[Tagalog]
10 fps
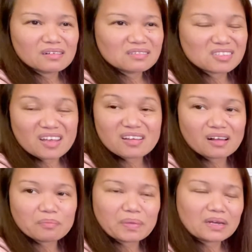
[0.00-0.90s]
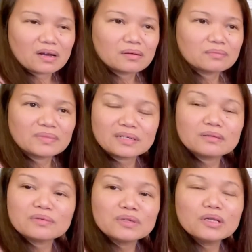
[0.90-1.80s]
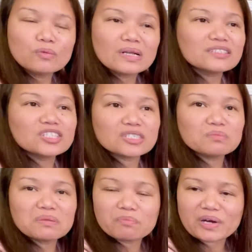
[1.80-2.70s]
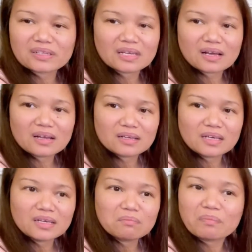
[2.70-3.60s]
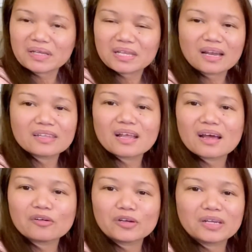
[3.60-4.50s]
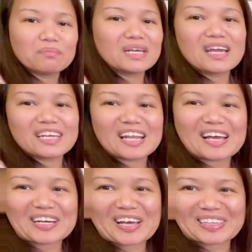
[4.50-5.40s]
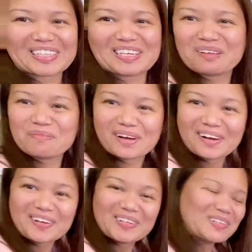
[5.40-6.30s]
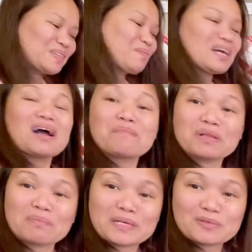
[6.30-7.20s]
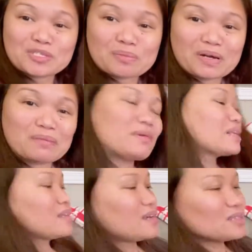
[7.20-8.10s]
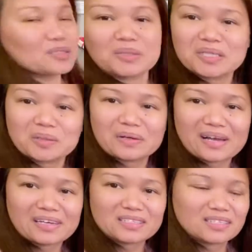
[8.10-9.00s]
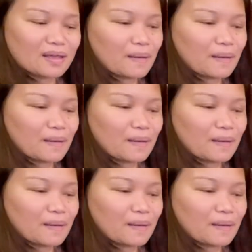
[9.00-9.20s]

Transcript: sayang ang pera. Ma we'll just be practical. Ipadala na lang or ibigay na lang natin, di ba? Magamit pa yun sa mga bata. So, ito guys.